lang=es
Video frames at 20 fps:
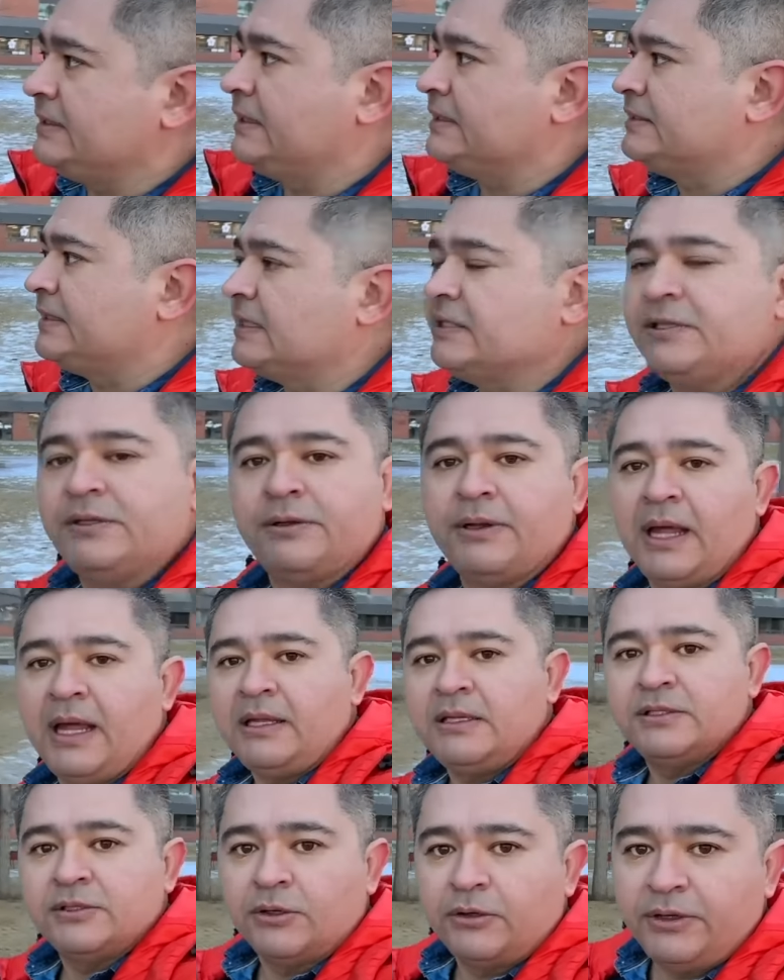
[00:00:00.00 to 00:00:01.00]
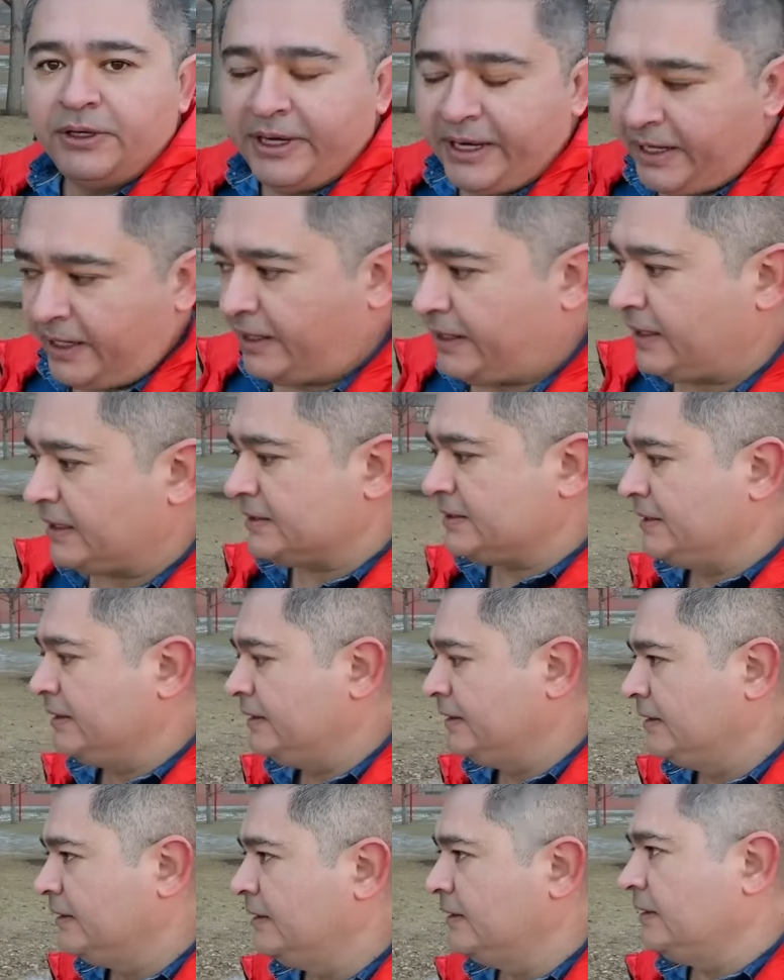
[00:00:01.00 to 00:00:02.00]
de esta ciudad son negras
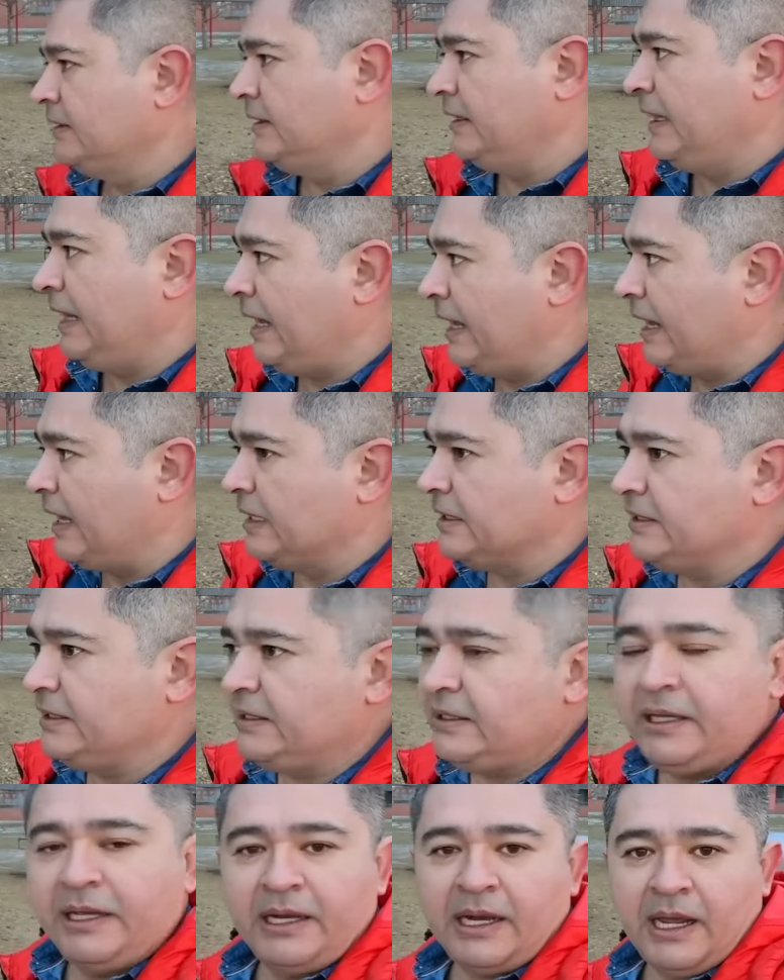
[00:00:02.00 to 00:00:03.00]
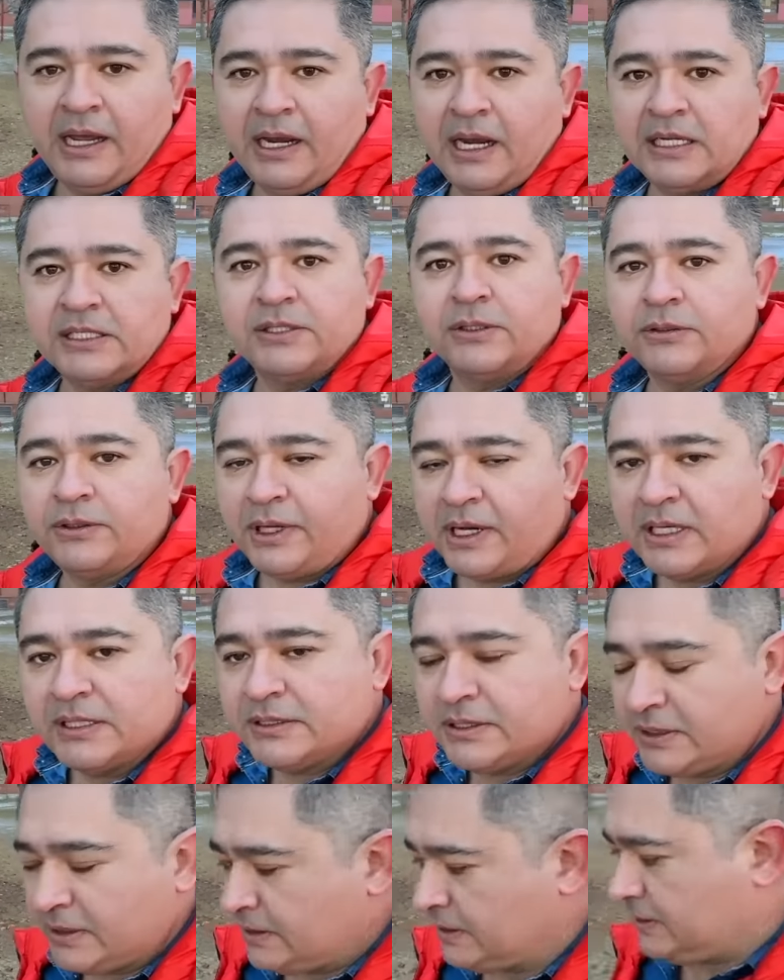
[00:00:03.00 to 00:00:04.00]
y allí era de las
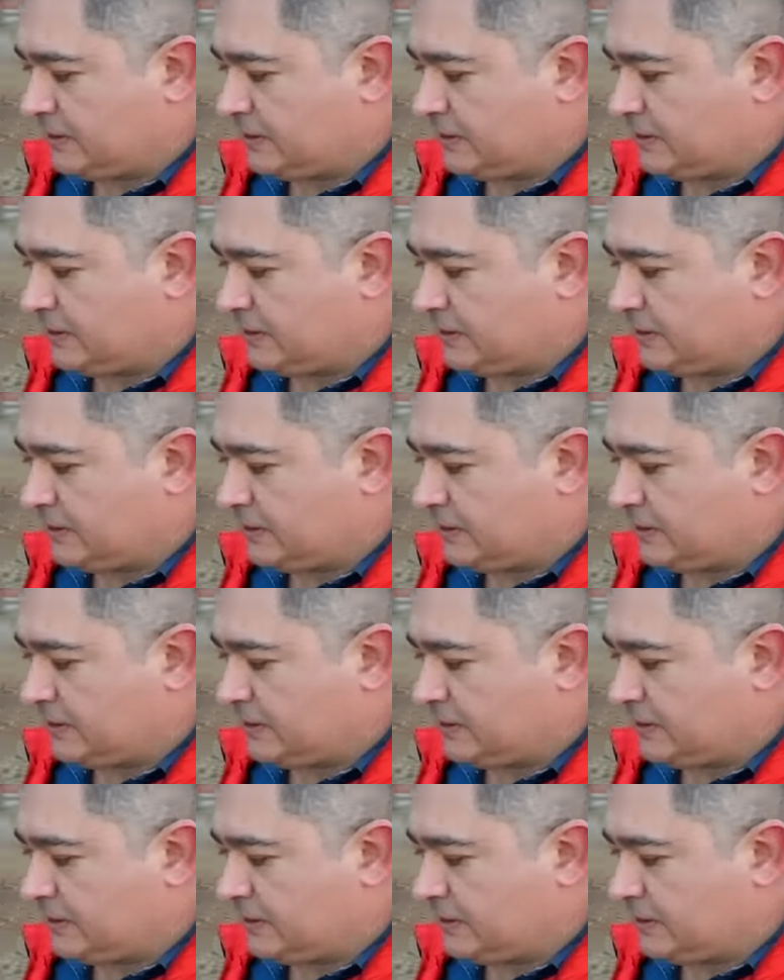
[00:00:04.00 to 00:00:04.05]
otras.